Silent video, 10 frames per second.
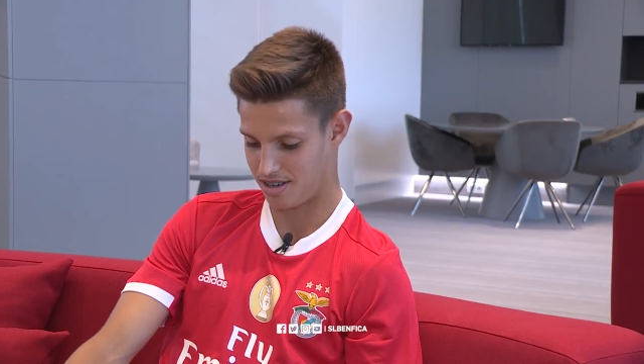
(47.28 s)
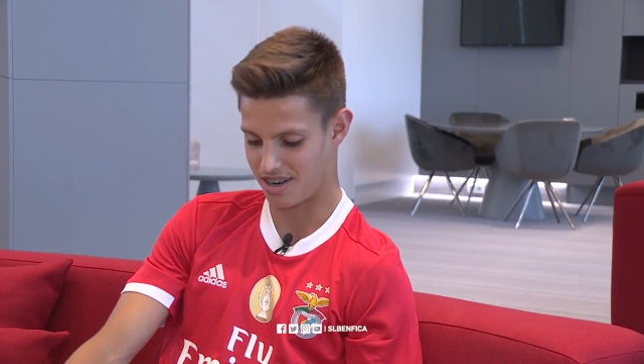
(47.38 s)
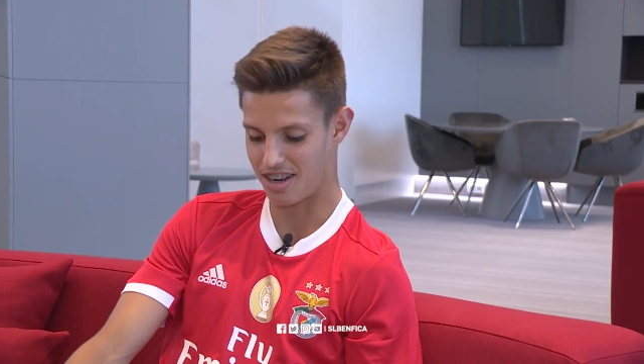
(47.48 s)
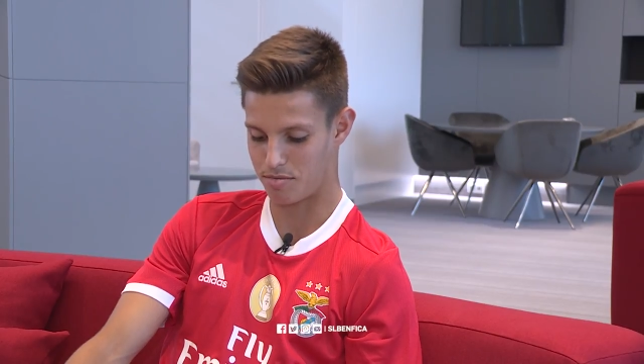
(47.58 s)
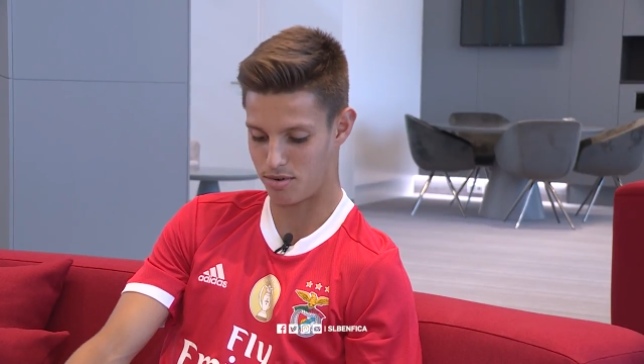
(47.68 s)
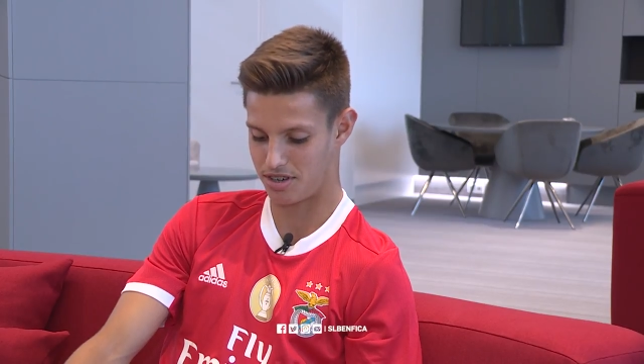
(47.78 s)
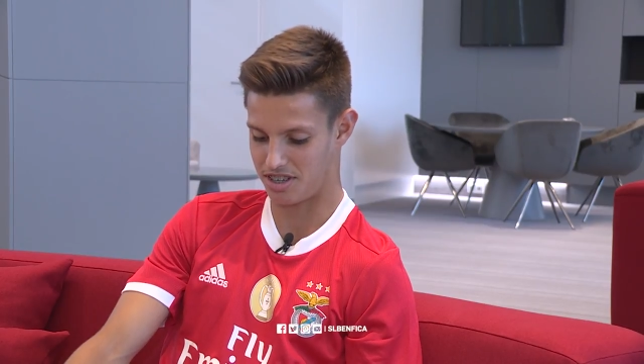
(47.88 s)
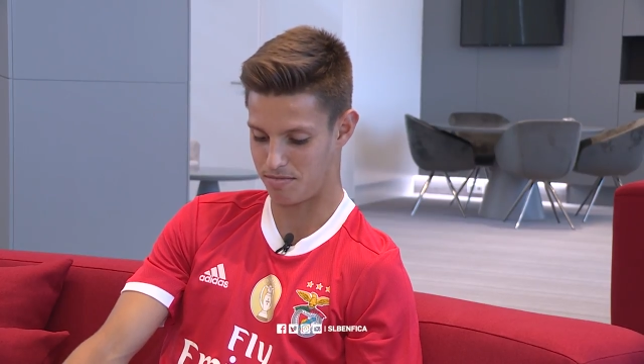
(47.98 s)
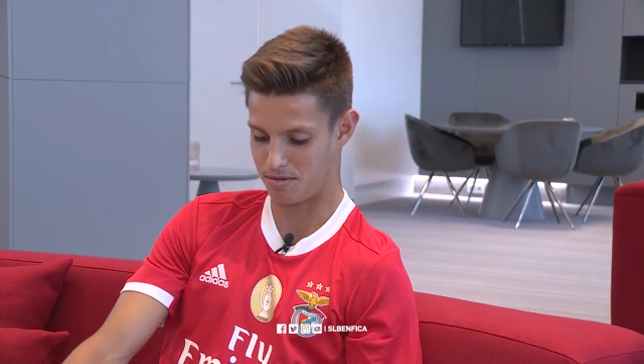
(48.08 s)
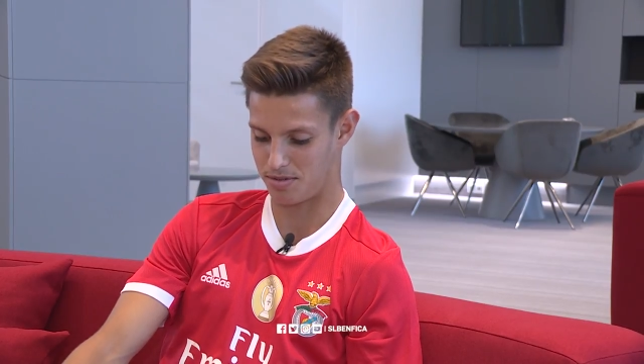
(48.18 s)
Não, é bons
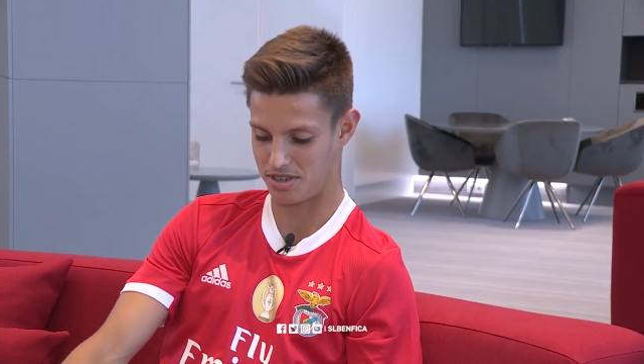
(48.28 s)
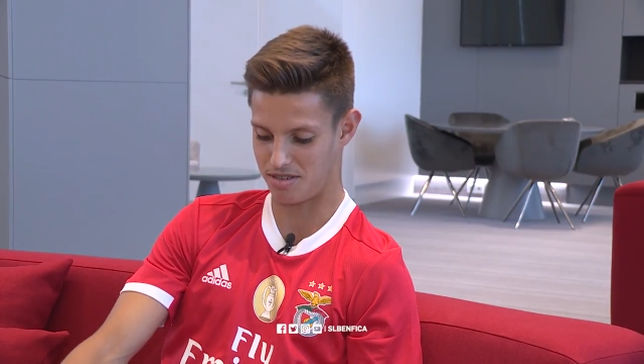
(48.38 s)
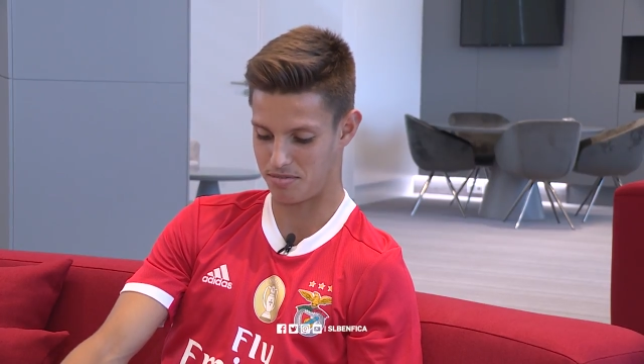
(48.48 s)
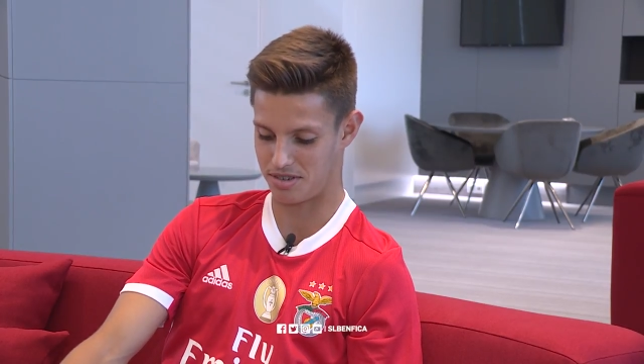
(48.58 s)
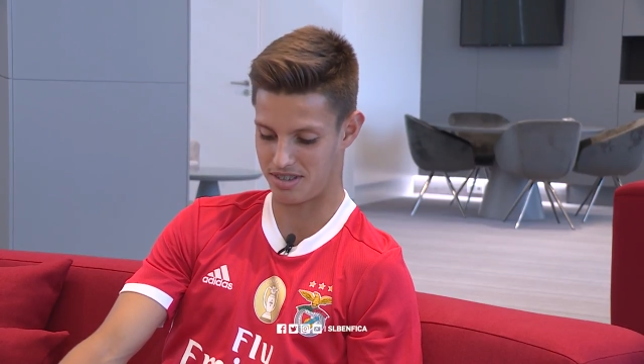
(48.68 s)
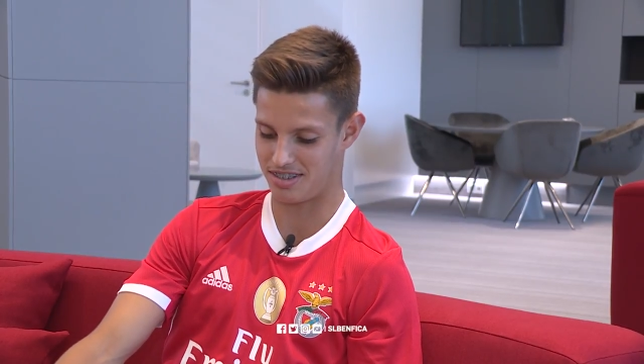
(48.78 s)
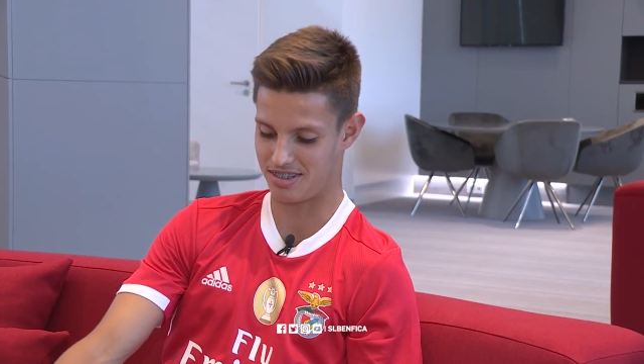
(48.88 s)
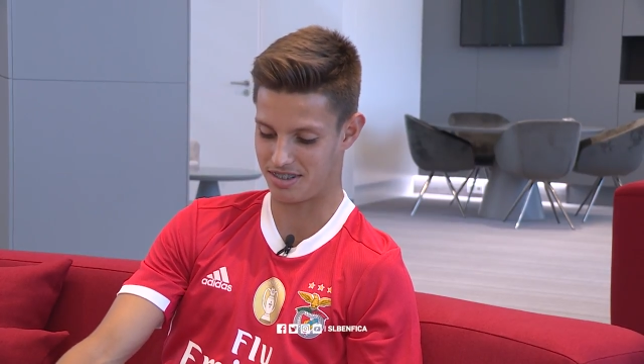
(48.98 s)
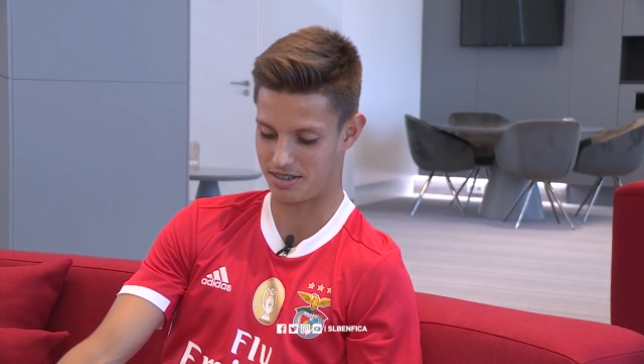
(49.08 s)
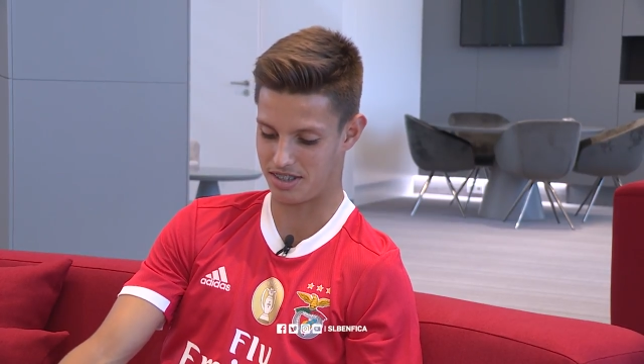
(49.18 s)
tempos, bons tempos
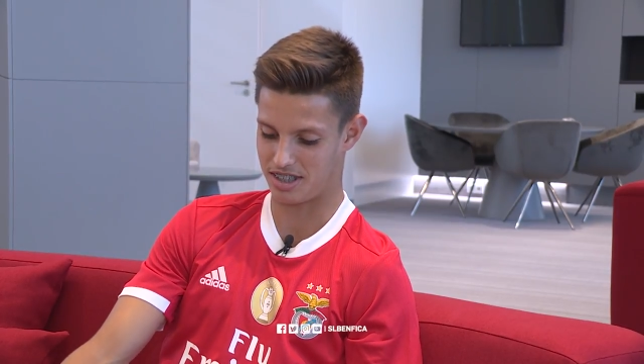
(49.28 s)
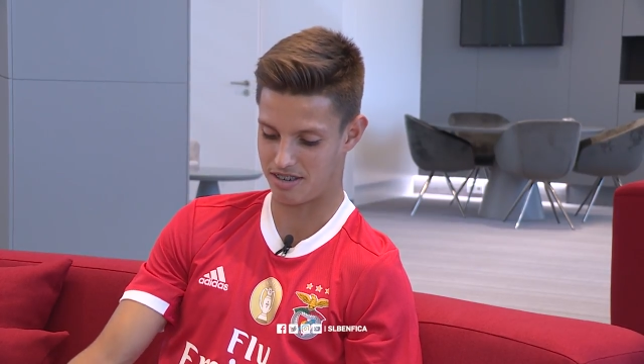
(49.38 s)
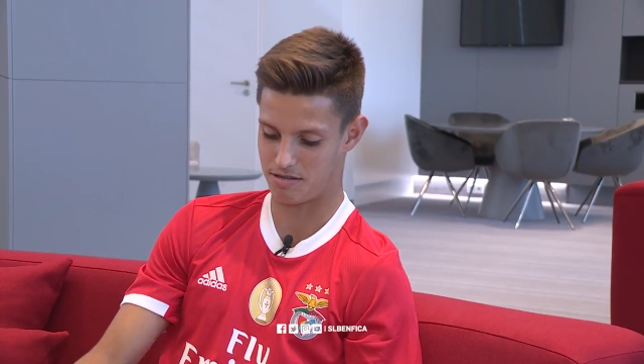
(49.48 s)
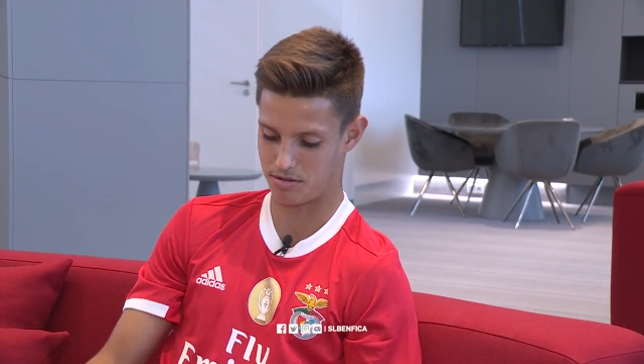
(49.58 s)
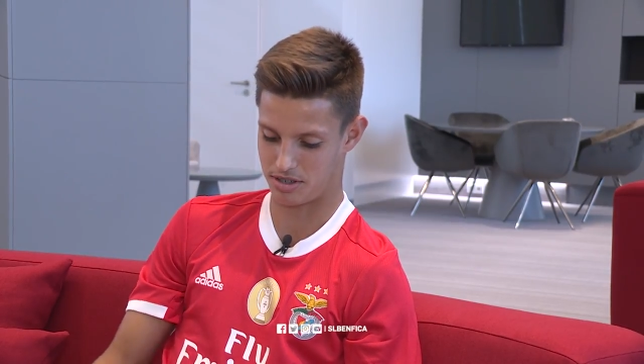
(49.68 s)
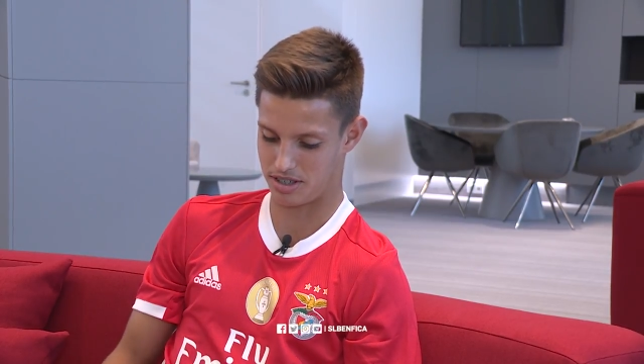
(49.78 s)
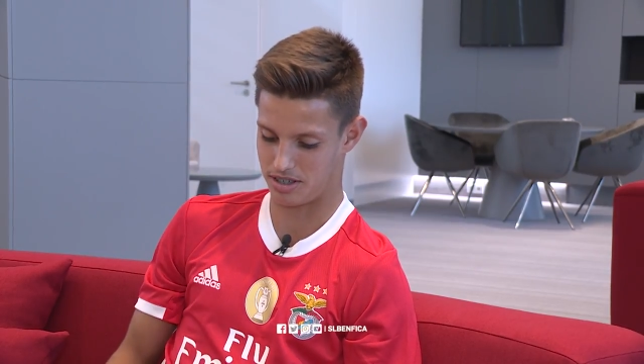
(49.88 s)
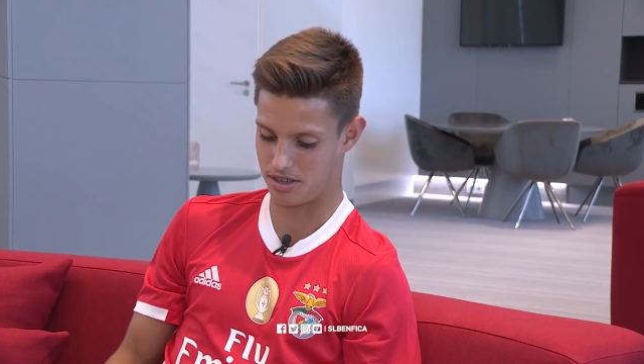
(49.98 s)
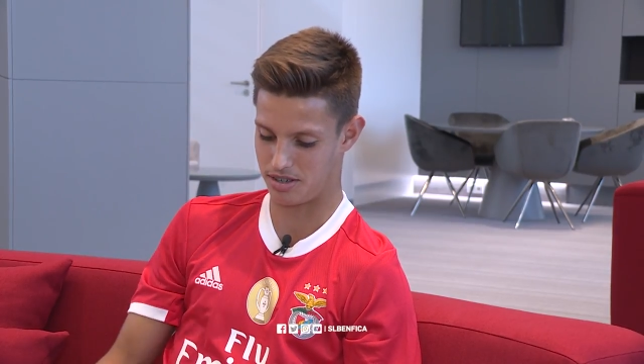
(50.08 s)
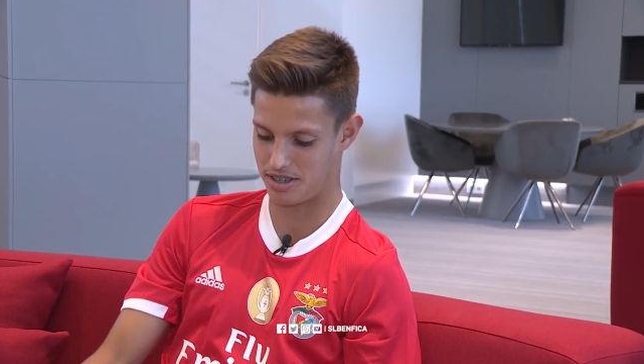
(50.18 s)
quando, quando entravam com os
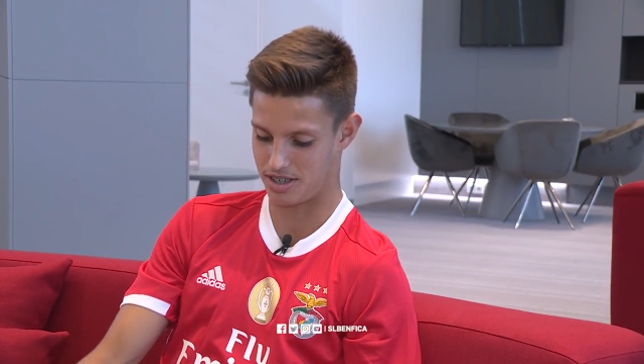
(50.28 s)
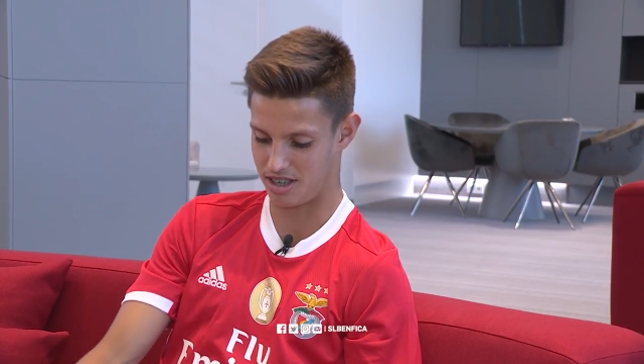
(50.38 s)
jogadores.